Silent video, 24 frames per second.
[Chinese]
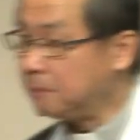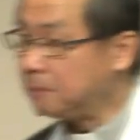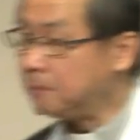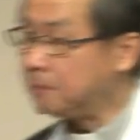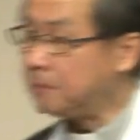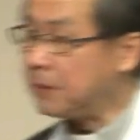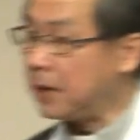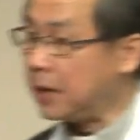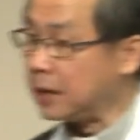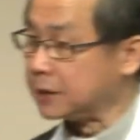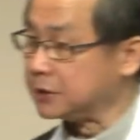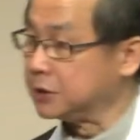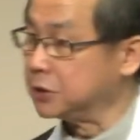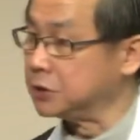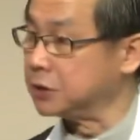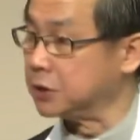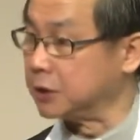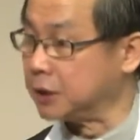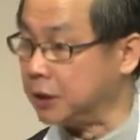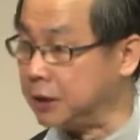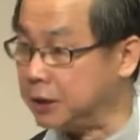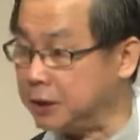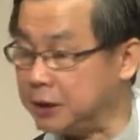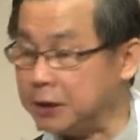爸，这是
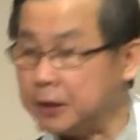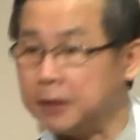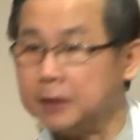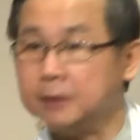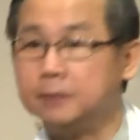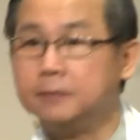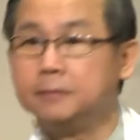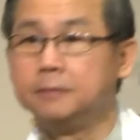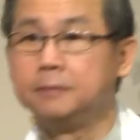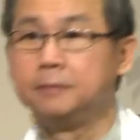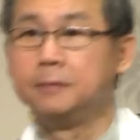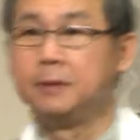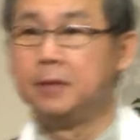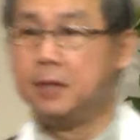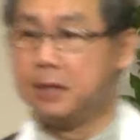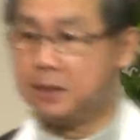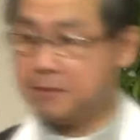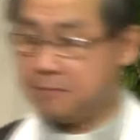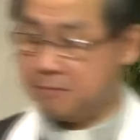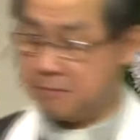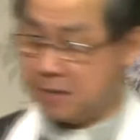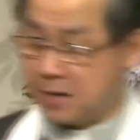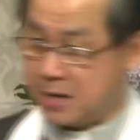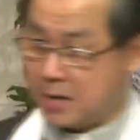给你；
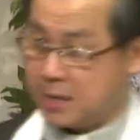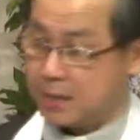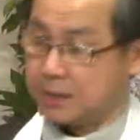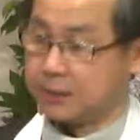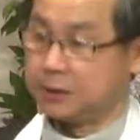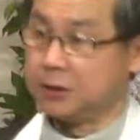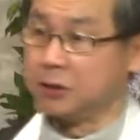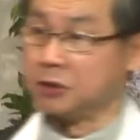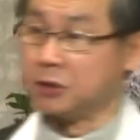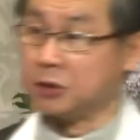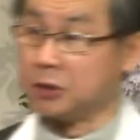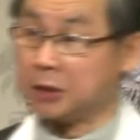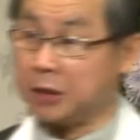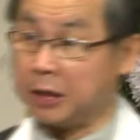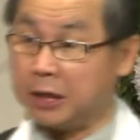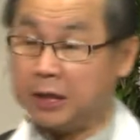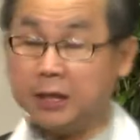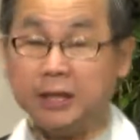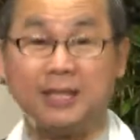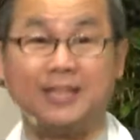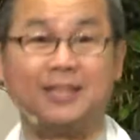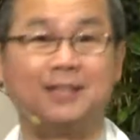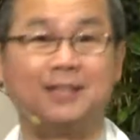妈，这是给你。